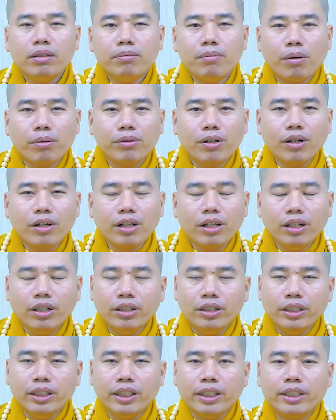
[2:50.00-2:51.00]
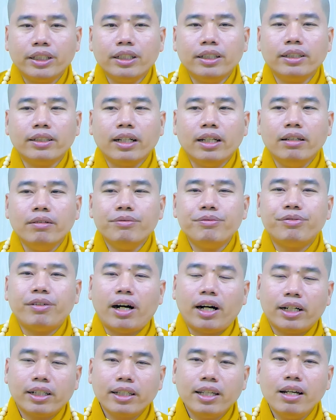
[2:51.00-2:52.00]
một con người thường niệm
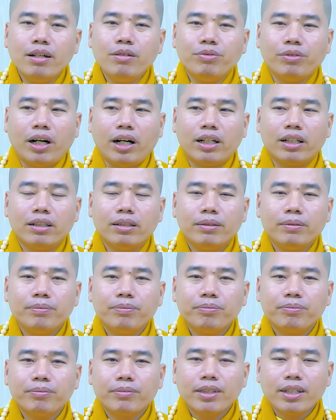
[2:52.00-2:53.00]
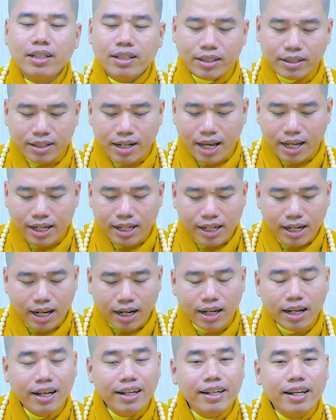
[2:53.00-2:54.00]
phật nhớ phật đây
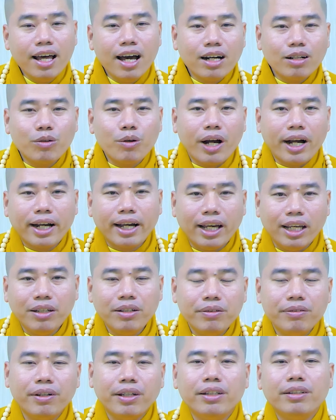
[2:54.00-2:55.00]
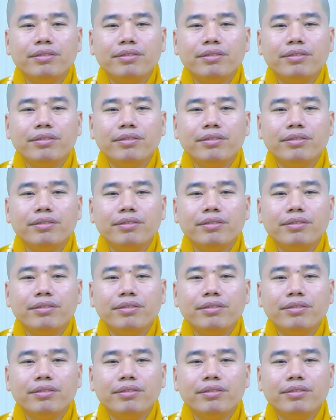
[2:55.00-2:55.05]
là linh đơn quan hỷ